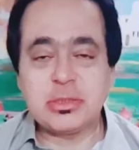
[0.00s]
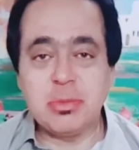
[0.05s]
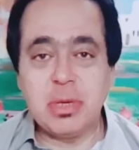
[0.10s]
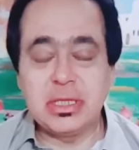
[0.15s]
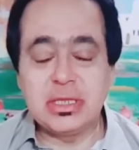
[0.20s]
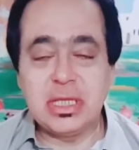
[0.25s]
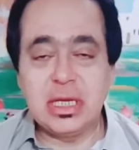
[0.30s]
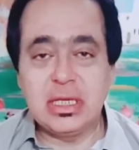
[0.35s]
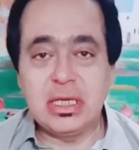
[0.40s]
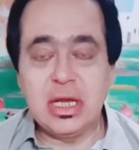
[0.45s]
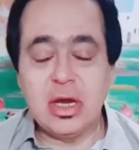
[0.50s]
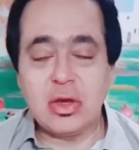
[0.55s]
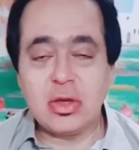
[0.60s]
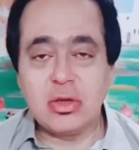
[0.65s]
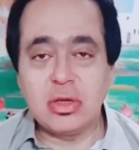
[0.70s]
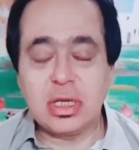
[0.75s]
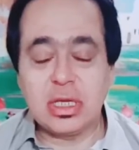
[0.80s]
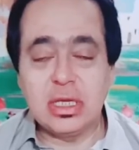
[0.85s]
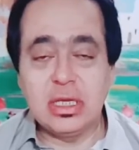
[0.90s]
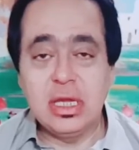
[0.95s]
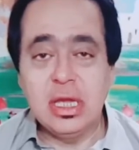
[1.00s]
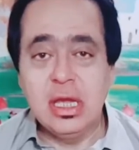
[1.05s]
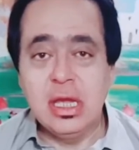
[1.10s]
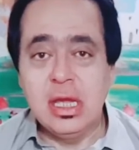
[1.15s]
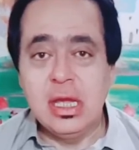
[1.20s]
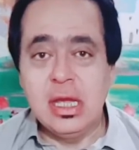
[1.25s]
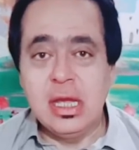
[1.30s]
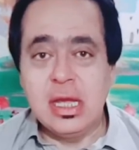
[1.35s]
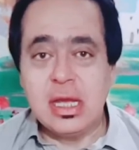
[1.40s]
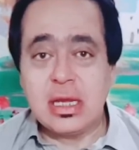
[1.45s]
पसमानदा इलाकों की
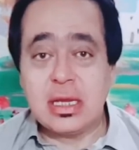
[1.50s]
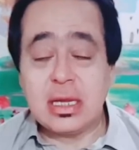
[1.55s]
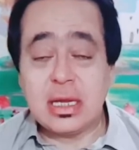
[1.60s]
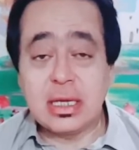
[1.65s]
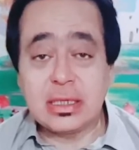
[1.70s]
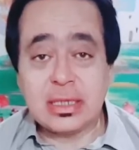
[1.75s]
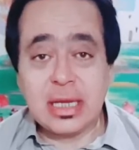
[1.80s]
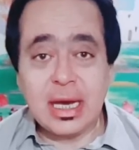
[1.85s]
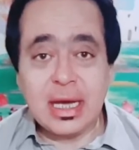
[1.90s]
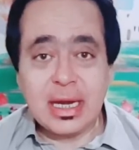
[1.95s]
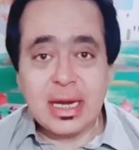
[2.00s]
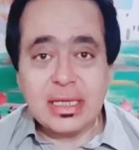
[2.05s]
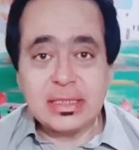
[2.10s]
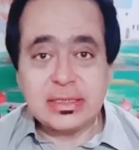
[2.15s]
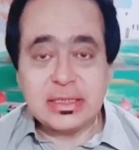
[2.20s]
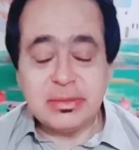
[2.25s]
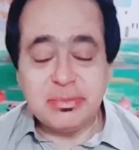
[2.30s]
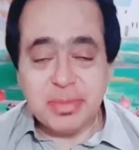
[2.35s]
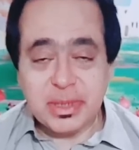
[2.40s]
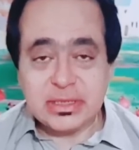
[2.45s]
खटारा सी